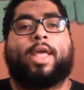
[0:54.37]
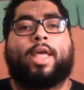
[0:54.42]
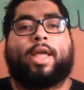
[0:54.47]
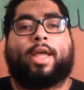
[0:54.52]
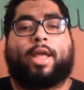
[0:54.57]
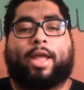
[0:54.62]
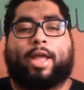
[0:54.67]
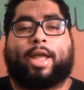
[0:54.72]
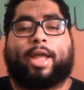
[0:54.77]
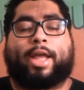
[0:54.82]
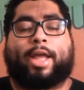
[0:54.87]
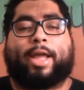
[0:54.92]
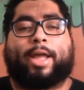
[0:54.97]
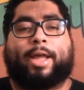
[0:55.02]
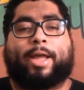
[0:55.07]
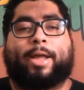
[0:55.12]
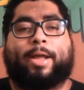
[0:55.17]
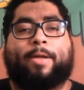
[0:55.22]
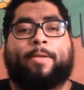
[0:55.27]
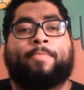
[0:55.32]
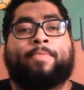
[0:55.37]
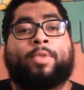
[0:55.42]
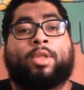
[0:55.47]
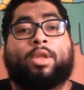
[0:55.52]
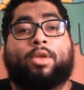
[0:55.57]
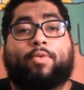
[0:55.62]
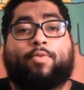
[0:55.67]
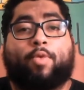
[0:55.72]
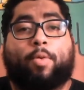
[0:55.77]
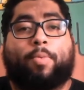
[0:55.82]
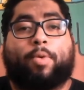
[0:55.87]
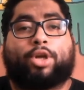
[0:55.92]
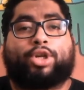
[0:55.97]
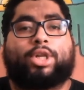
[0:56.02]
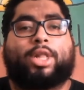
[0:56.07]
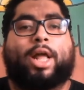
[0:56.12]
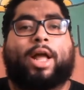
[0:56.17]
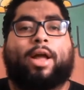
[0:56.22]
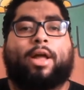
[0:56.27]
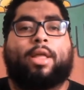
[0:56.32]
É, vou
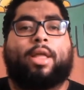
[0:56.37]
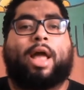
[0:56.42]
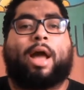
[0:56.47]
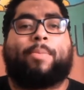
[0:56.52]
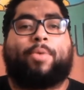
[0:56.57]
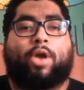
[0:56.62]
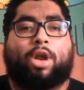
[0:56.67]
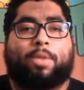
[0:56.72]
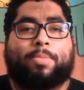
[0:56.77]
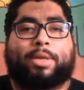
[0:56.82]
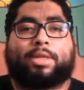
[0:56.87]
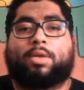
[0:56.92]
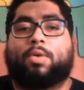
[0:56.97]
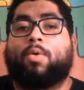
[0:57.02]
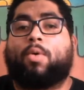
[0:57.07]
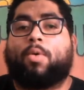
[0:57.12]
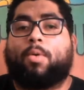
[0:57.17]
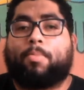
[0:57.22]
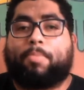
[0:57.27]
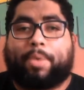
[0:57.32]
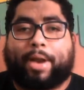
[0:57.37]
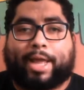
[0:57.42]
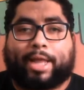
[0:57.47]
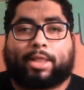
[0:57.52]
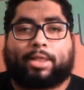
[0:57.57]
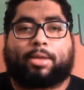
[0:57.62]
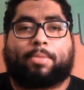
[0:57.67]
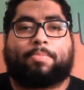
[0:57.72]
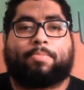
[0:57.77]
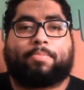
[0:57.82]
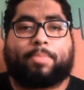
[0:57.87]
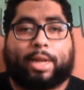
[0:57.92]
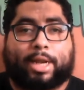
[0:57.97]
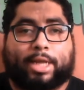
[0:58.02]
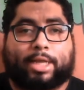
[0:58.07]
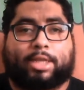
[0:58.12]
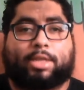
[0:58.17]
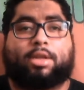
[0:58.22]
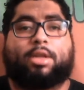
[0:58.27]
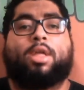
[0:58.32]
postar a programação completa,
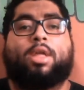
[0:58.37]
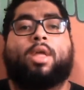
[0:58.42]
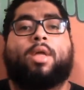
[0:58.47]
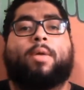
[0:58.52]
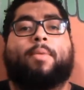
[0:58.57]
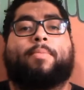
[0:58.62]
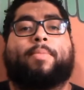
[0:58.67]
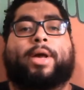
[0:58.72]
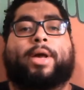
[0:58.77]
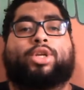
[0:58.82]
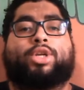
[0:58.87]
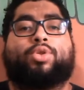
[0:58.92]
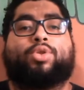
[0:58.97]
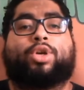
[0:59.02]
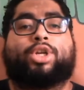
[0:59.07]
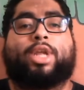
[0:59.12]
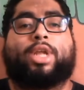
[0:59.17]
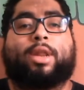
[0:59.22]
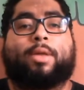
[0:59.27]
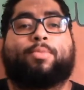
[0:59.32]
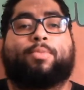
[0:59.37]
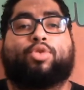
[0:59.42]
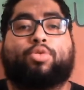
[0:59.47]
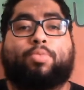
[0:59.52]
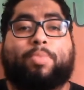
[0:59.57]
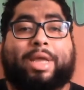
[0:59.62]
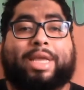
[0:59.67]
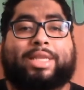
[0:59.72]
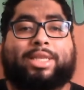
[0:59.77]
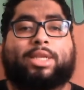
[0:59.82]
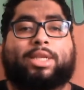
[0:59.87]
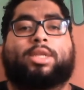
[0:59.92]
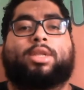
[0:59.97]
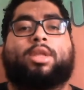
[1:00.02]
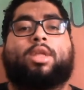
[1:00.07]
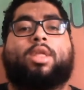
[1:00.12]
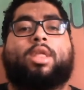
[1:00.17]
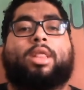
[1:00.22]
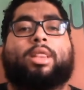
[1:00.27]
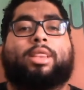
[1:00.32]
beleza? Mas nós teremos mesas
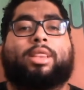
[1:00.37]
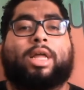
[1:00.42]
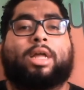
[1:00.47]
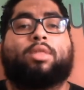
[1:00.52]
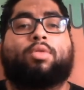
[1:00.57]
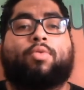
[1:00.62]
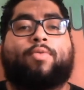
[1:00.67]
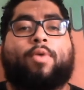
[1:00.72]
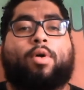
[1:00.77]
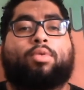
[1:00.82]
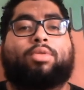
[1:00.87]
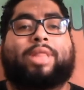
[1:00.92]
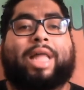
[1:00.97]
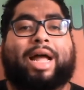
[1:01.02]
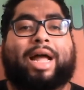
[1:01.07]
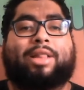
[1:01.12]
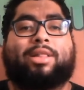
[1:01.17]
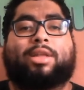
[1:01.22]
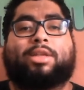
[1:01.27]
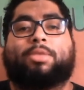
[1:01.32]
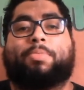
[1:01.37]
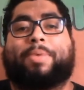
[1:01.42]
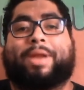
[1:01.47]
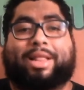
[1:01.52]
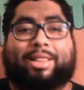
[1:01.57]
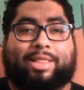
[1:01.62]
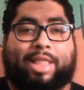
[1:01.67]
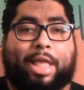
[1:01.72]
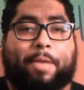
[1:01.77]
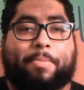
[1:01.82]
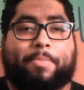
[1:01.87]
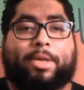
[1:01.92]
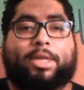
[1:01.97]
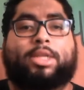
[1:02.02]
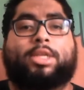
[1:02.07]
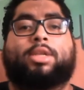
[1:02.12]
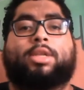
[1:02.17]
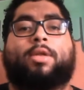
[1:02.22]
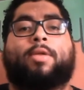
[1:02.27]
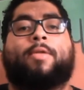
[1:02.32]
tanto voltadas para
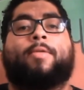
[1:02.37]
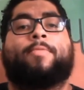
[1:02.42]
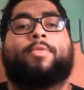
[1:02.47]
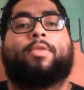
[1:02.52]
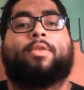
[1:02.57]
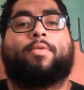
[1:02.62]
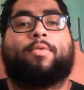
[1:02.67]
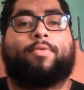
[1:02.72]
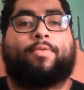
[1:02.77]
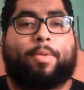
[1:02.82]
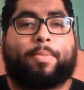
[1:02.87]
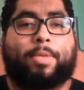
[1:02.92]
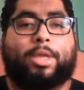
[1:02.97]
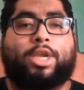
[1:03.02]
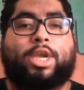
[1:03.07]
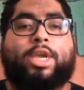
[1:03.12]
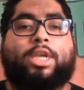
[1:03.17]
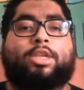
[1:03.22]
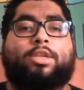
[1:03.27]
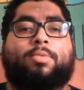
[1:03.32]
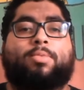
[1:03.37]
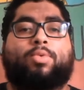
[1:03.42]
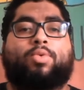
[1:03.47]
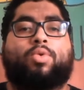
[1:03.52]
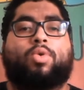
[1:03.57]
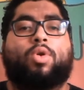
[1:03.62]
temas feminismo,